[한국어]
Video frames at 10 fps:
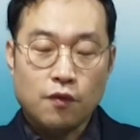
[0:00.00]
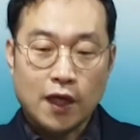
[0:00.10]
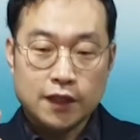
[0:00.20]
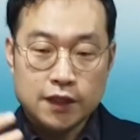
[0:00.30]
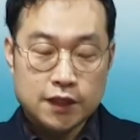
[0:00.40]

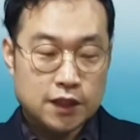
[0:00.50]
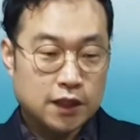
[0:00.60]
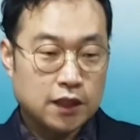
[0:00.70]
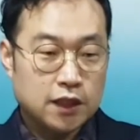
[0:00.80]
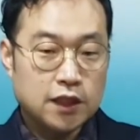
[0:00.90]

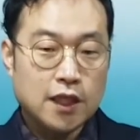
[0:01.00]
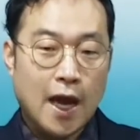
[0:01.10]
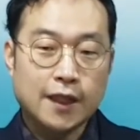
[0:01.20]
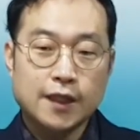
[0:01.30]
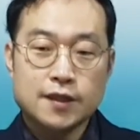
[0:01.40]
왔듯이 이
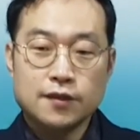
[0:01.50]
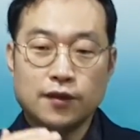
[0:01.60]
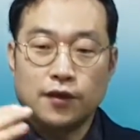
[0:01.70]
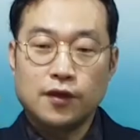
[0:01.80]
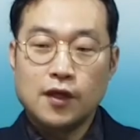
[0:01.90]

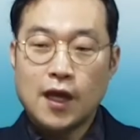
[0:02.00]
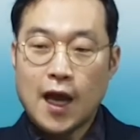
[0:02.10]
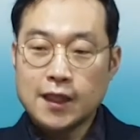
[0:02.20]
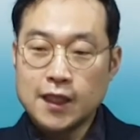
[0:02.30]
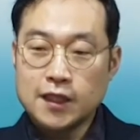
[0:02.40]
안에서
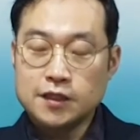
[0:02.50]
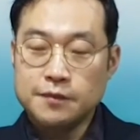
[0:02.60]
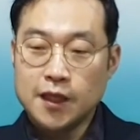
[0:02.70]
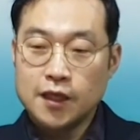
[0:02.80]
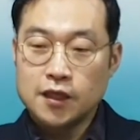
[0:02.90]

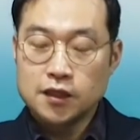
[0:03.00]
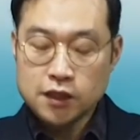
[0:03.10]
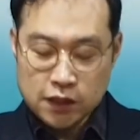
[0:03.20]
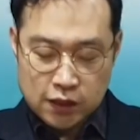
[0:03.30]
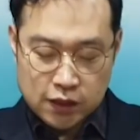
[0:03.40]
하나님의
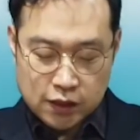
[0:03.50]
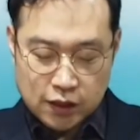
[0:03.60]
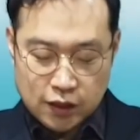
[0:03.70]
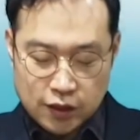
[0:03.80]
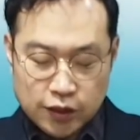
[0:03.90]

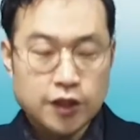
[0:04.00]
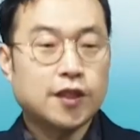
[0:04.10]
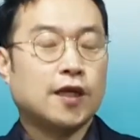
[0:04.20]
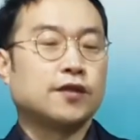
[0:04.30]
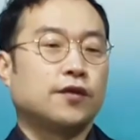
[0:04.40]
뜻이
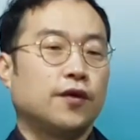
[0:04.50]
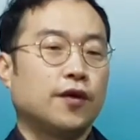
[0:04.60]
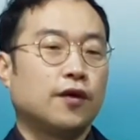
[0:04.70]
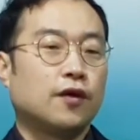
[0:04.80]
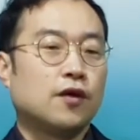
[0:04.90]
있다는
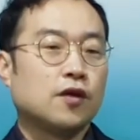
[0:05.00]
거예요.